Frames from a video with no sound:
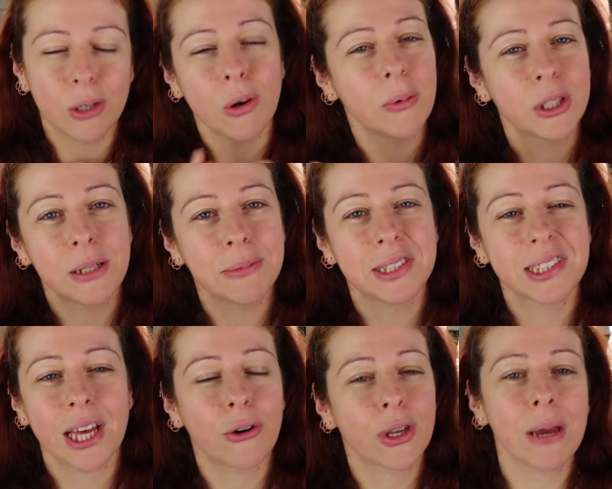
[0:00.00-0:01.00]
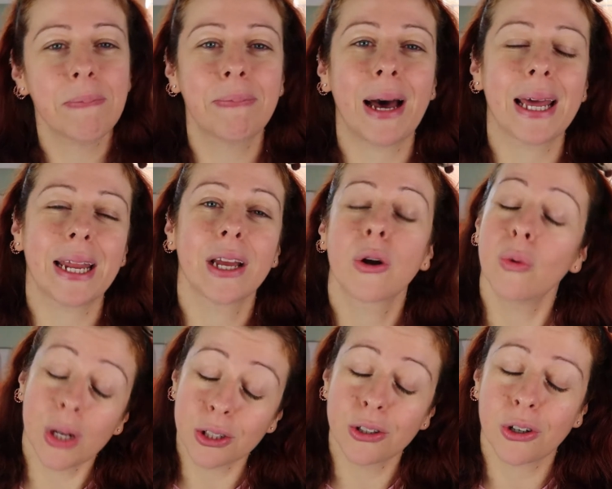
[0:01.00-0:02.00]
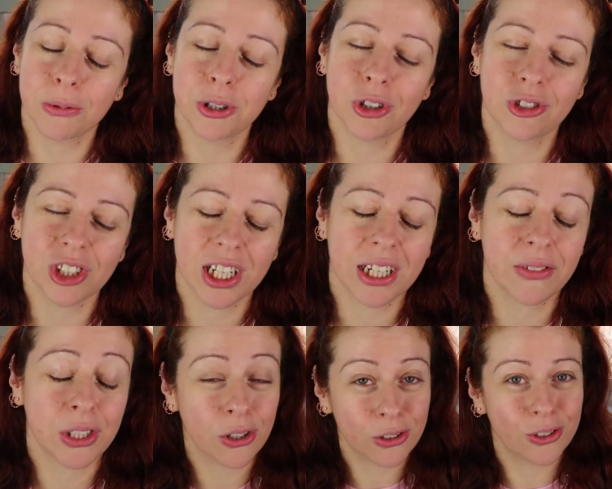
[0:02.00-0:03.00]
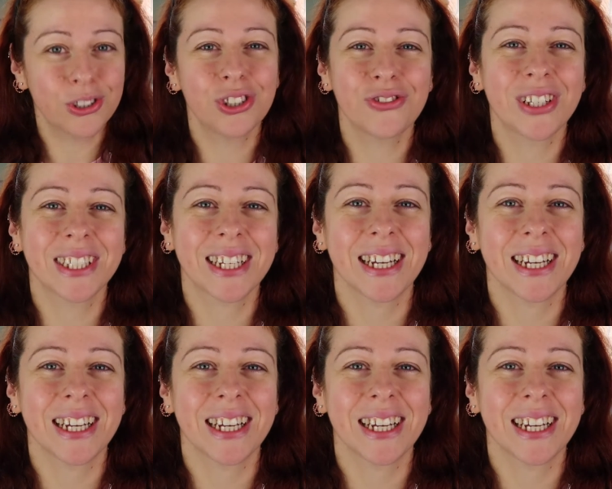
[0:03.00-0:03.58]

l'uomo del mistero che appare quando io comincio a girare video, non ci fate